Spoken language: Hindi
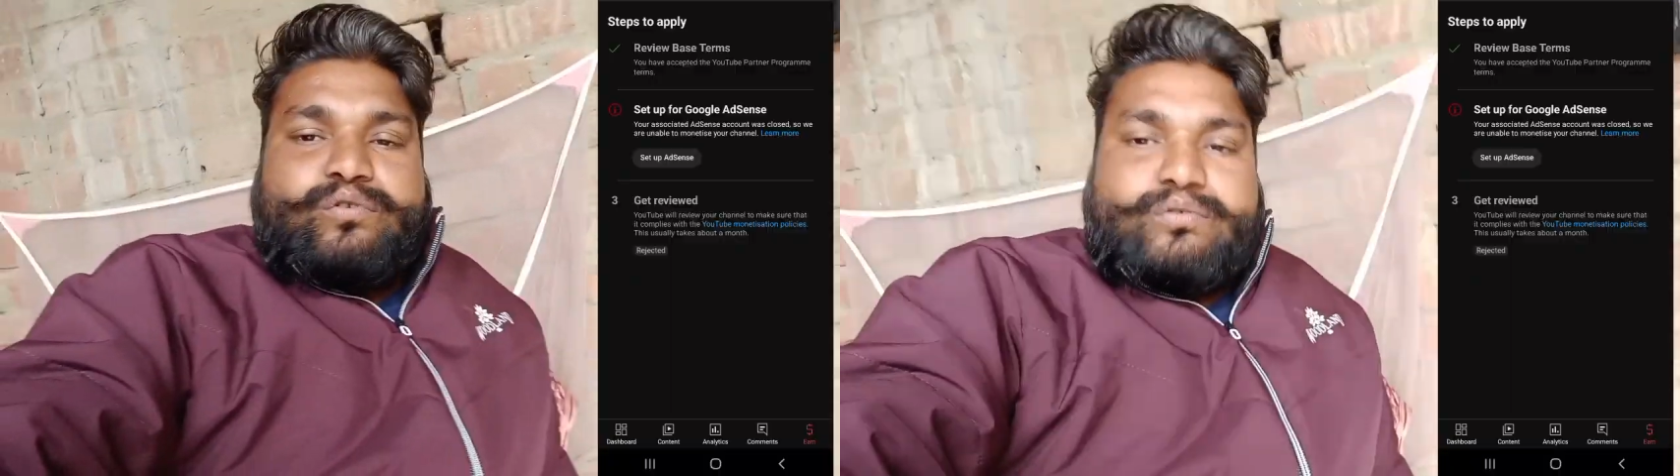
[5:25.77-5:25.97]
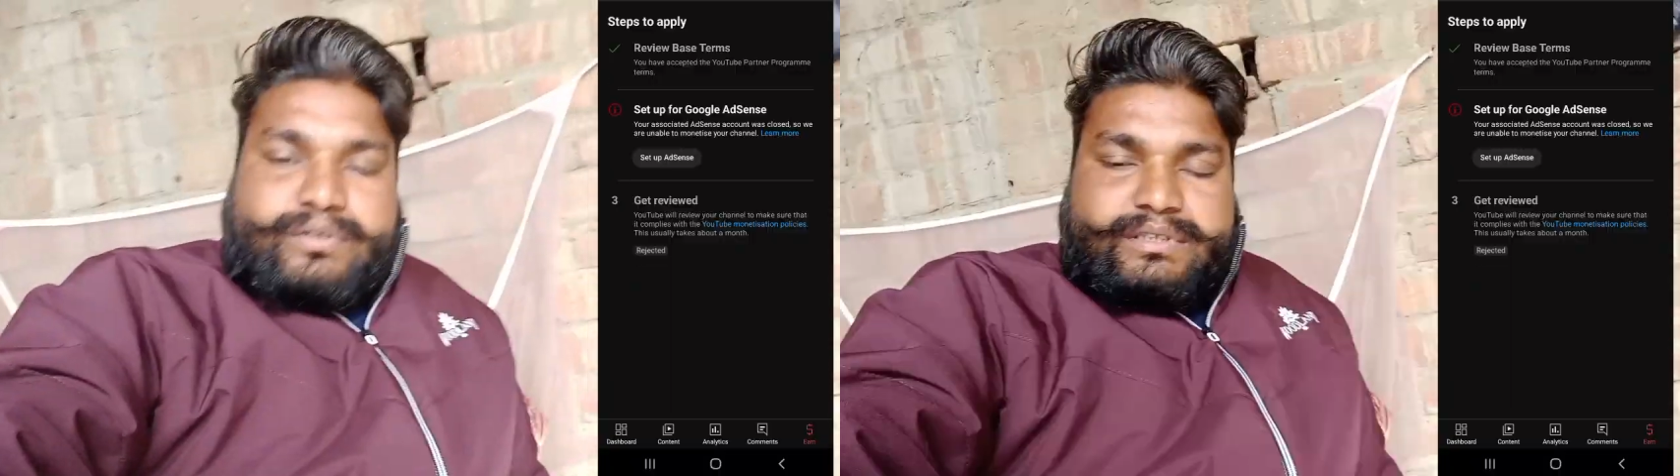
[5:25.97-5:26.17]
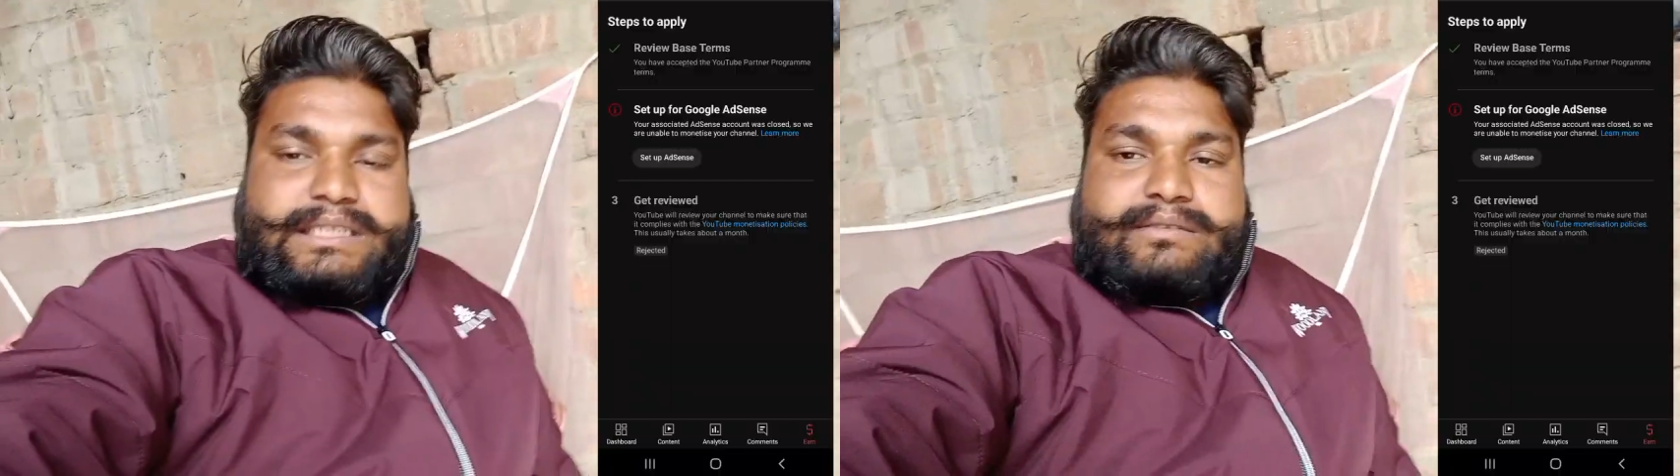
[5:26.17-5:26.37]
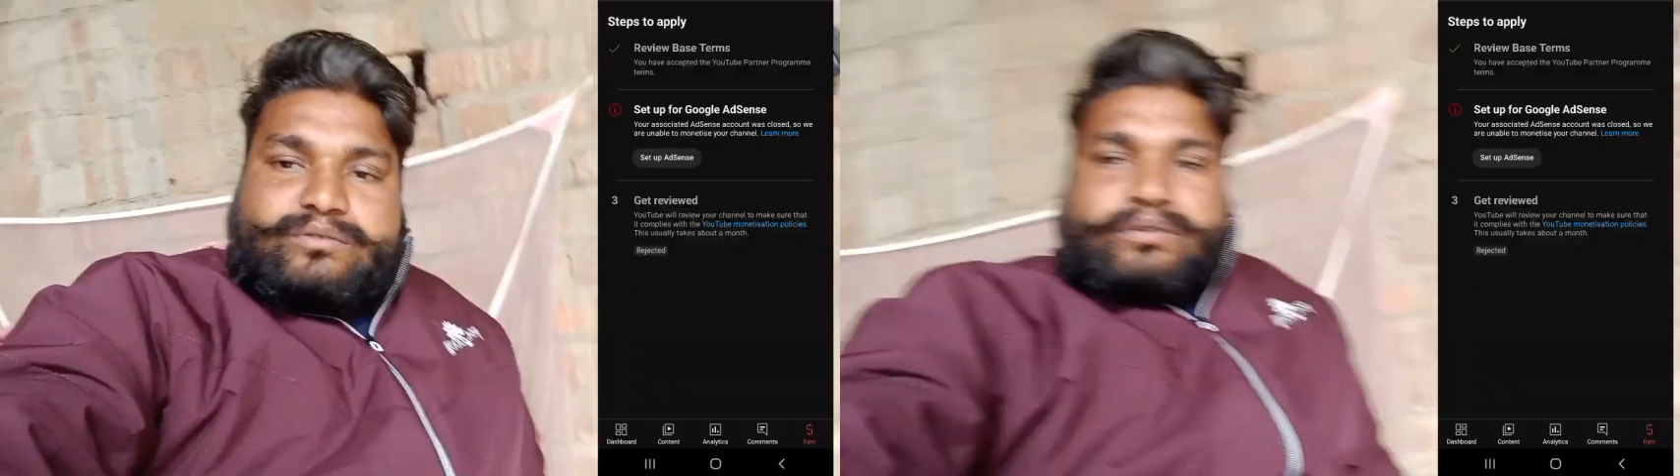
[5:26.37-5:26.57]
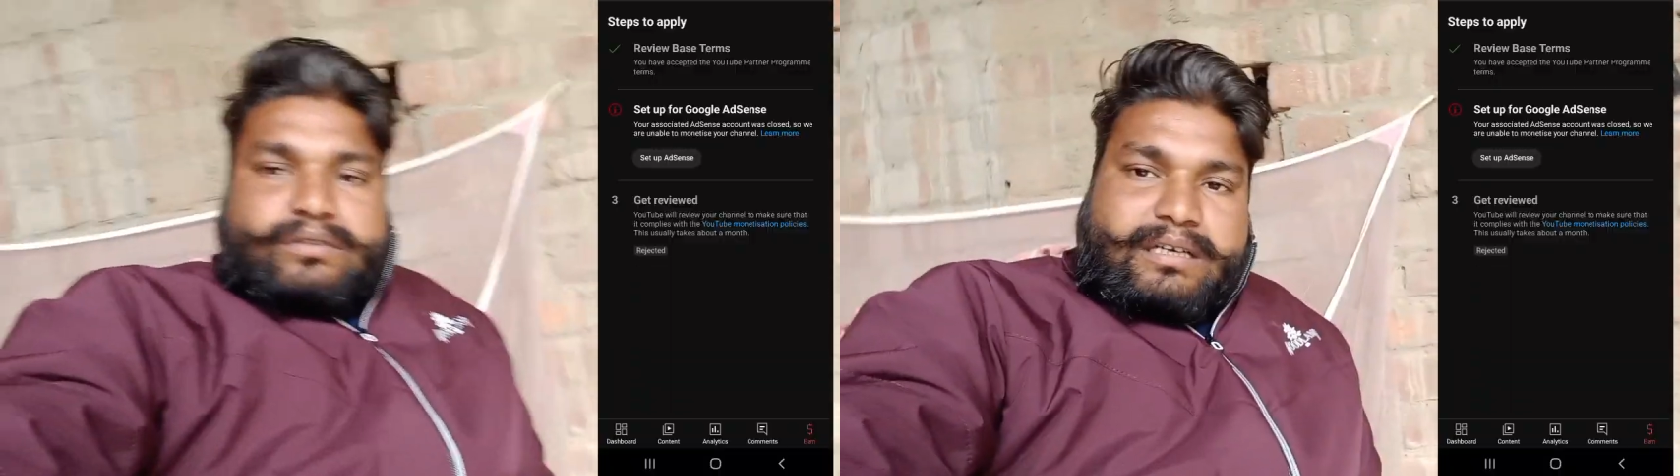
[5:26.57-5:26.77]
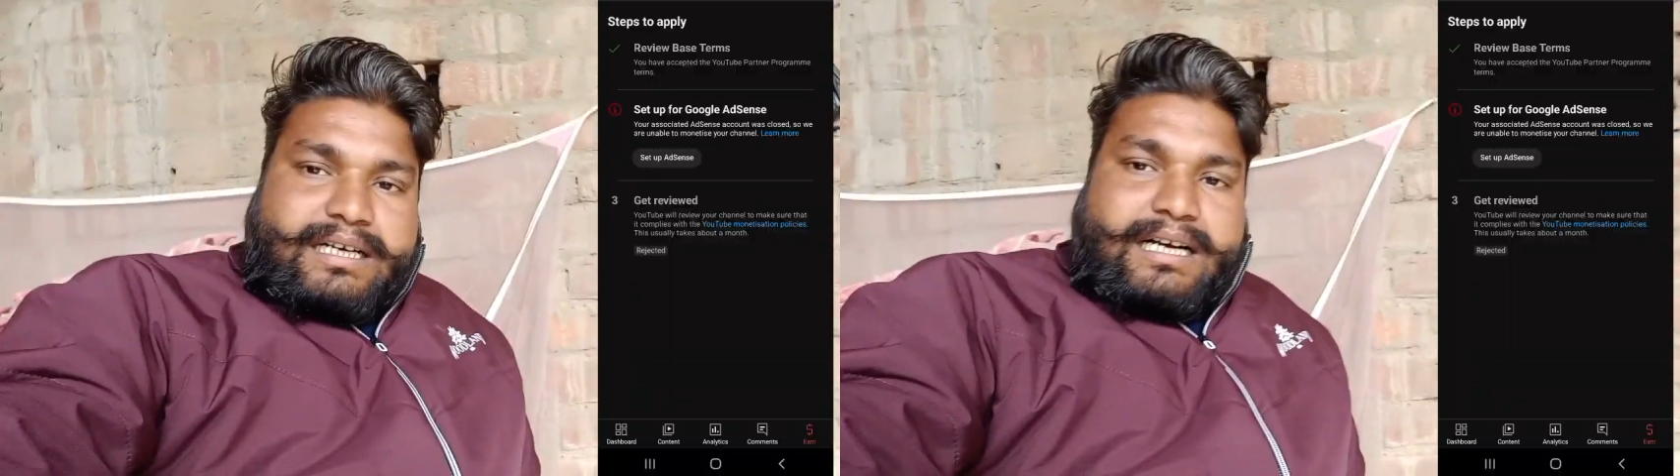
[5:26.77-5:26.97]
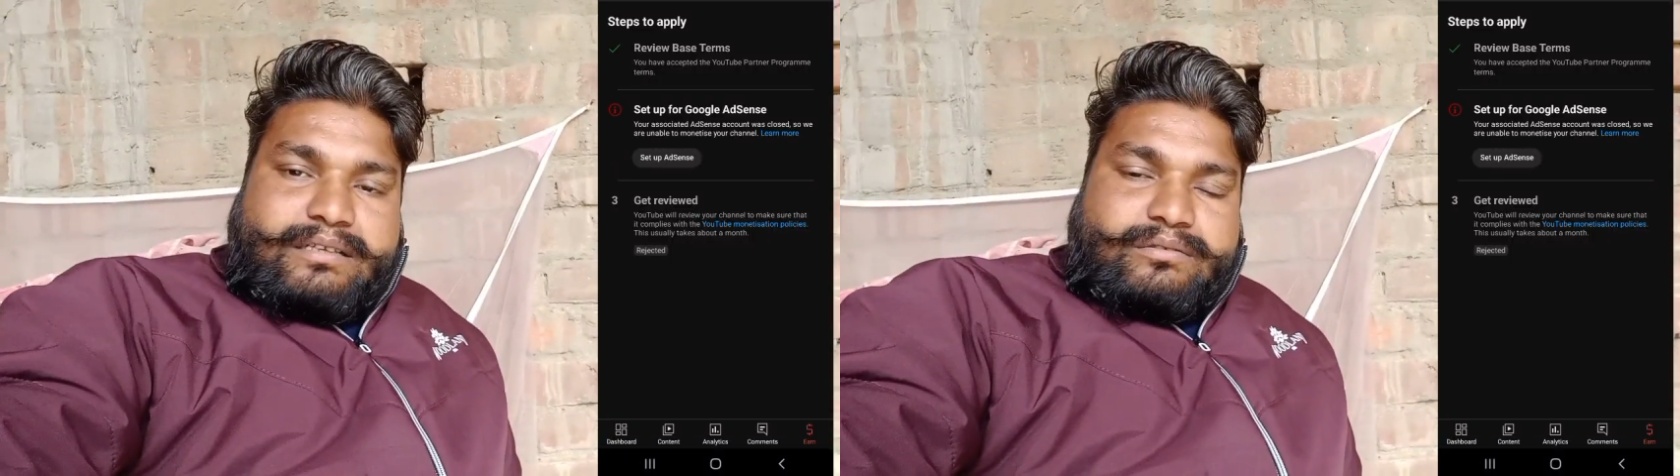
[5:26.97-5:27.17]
लोग को शॉट लगा